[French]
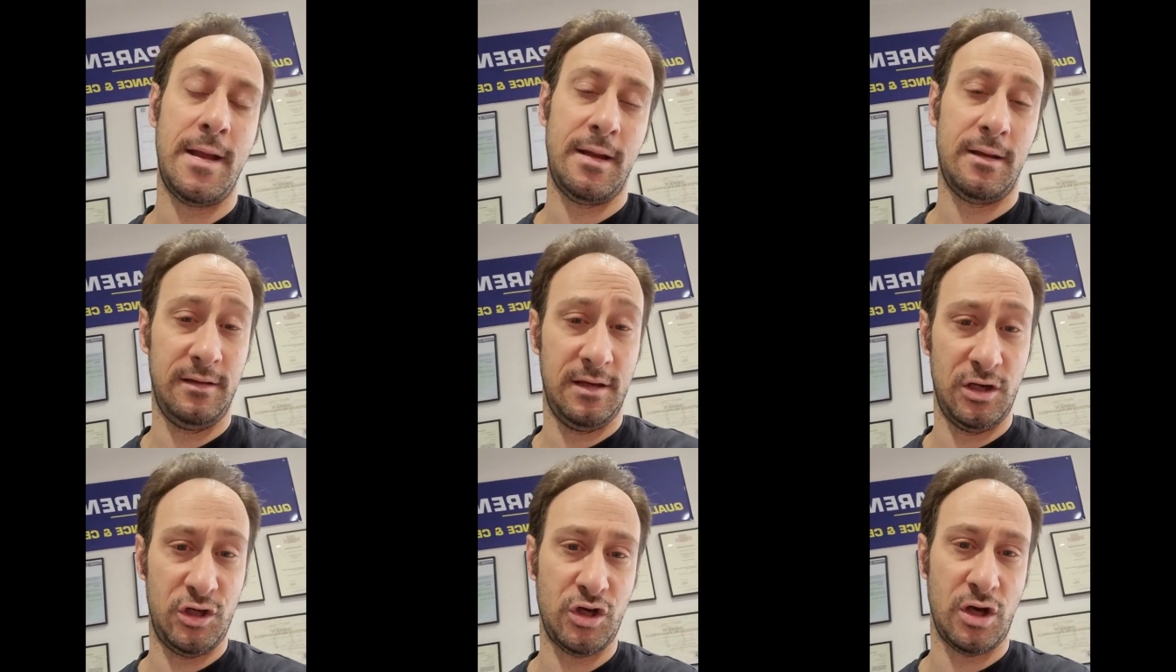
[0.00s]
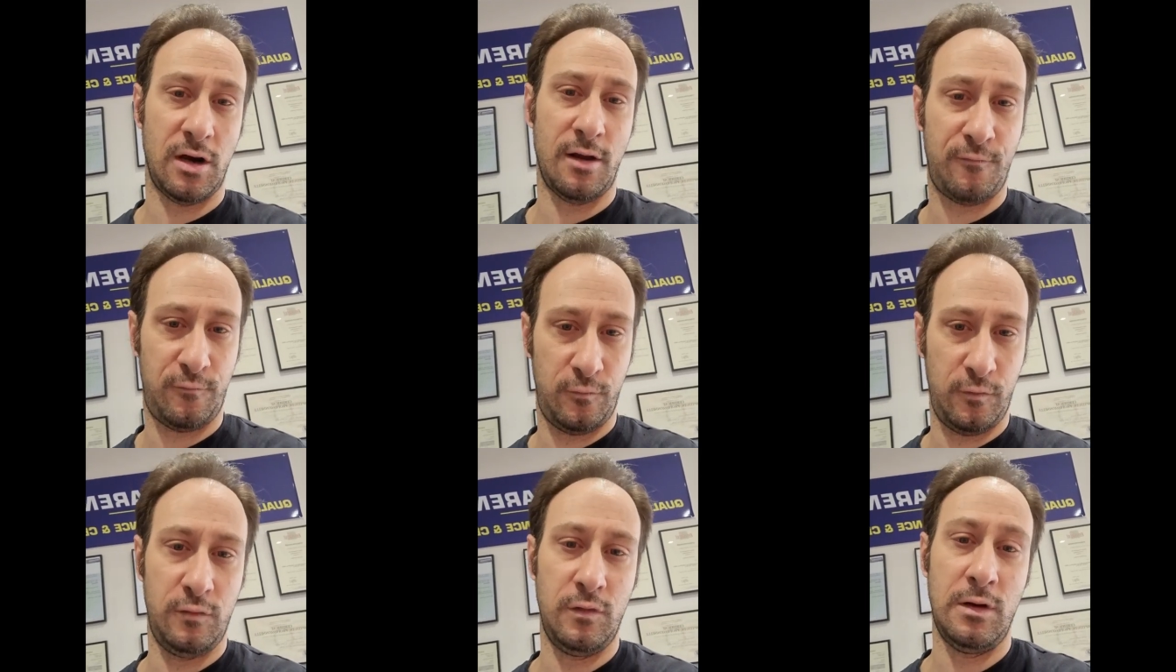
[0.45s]
est déjà la
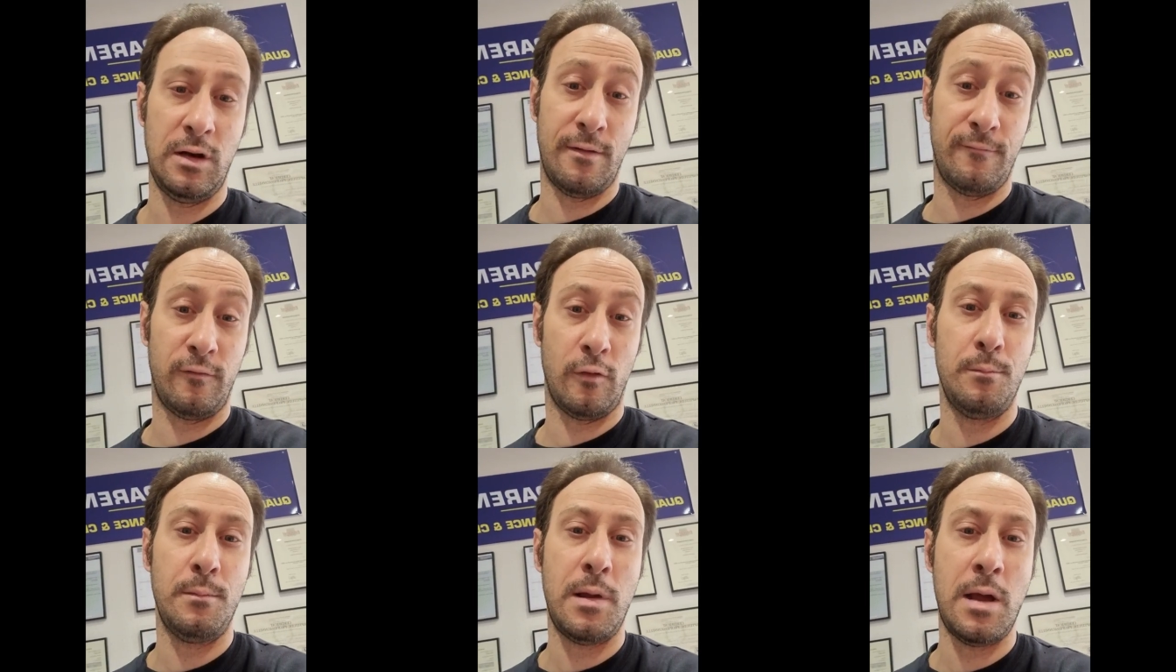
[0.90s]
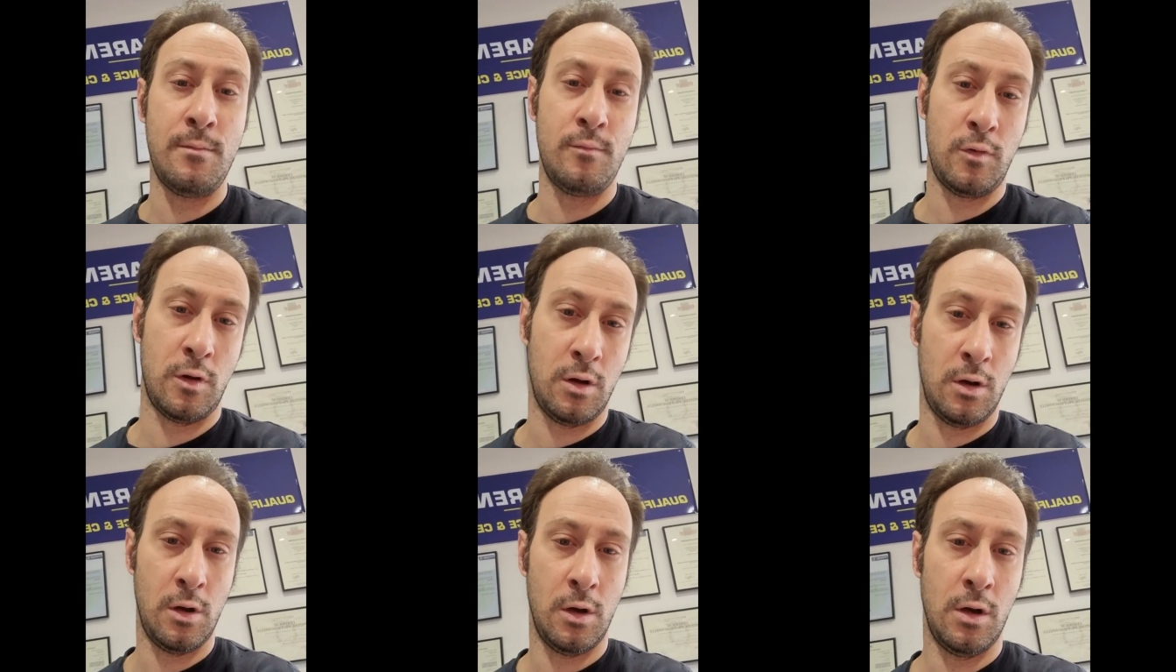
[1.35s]
fuite d'huile avant
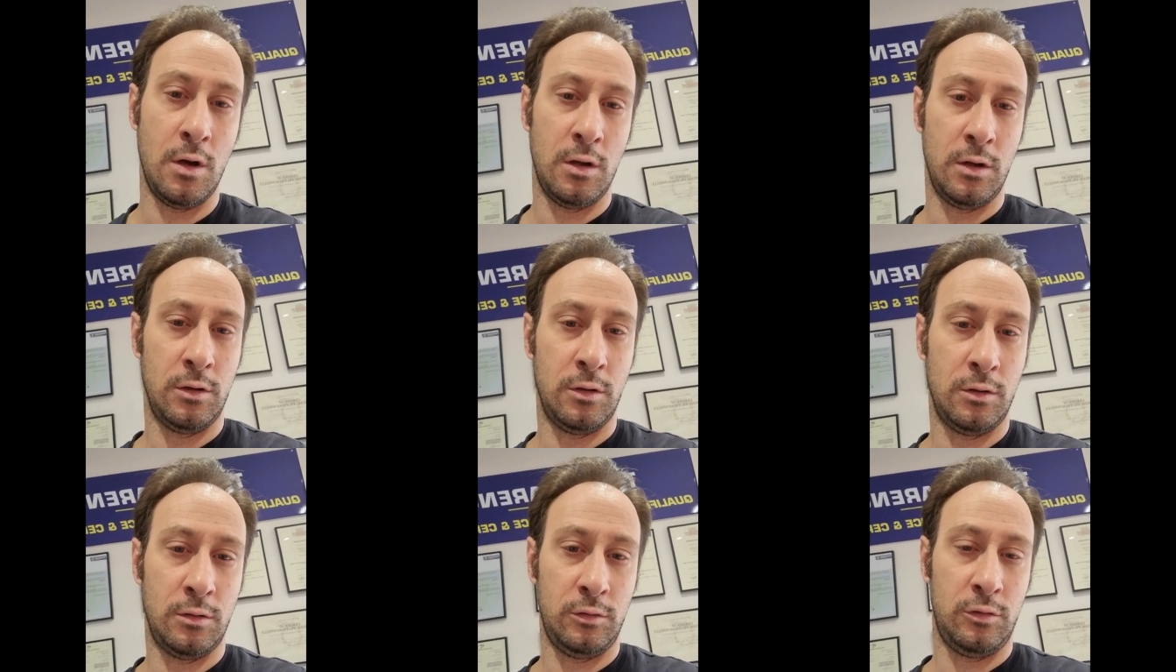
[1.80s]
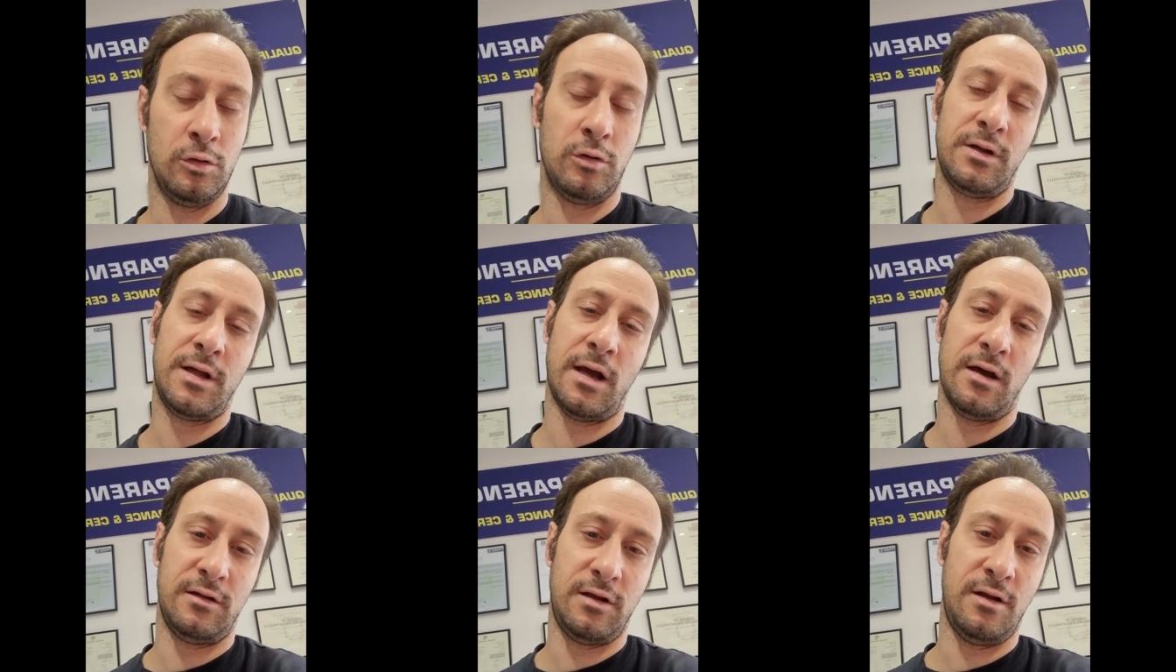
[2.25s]
même de
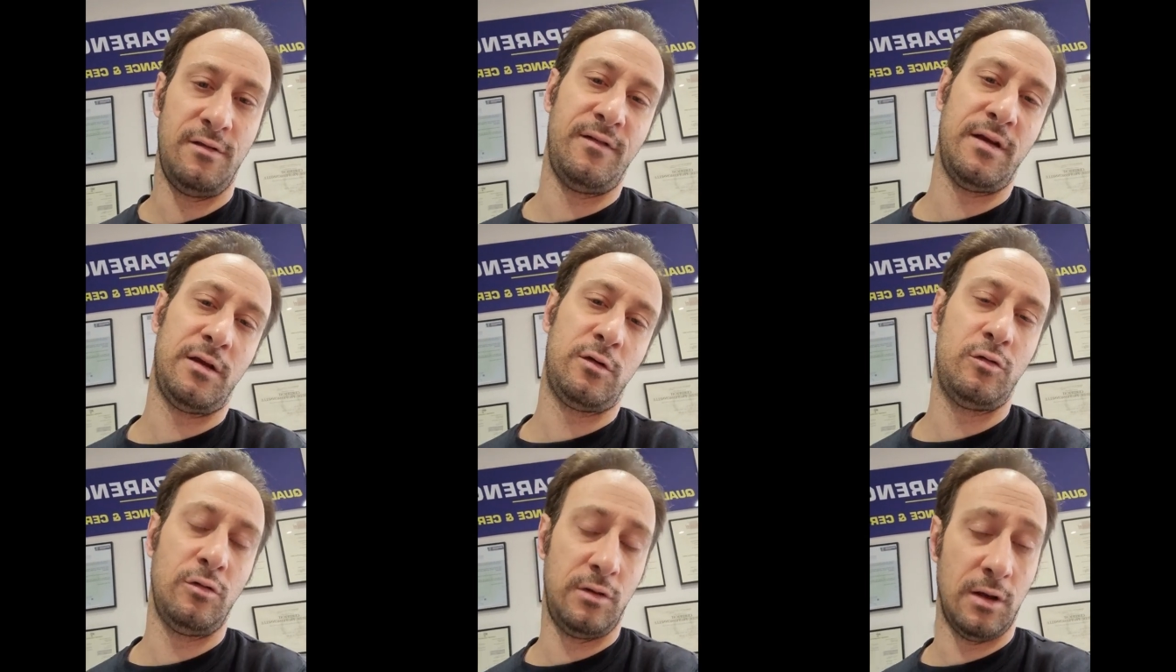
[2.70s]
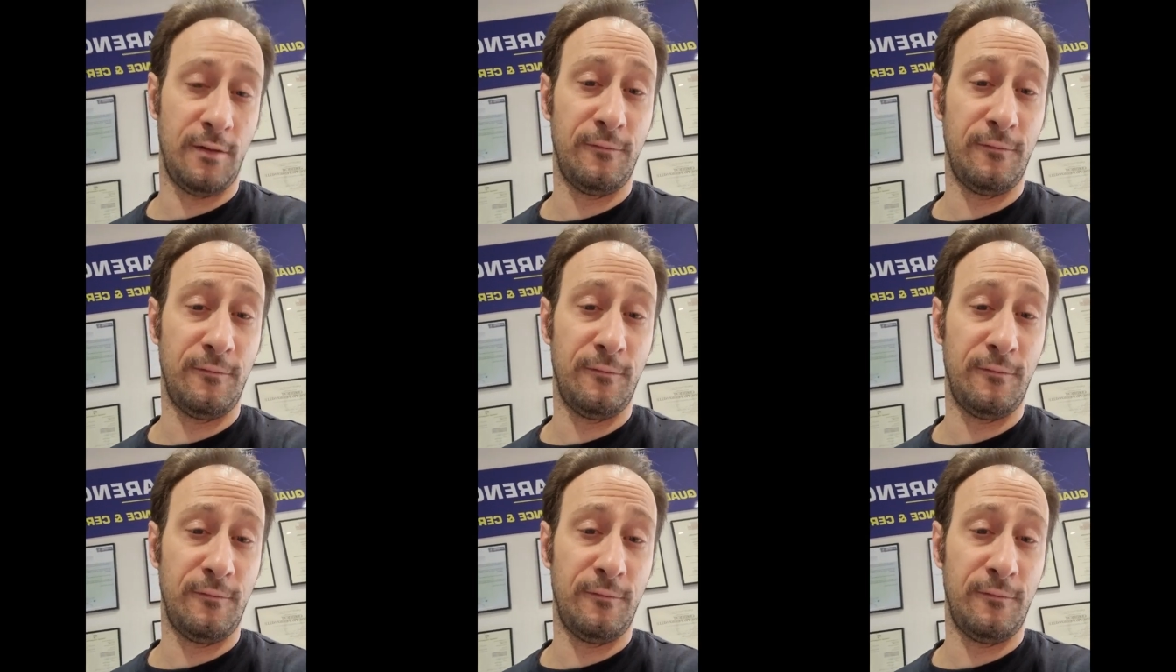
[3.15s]
regarder le véhicule.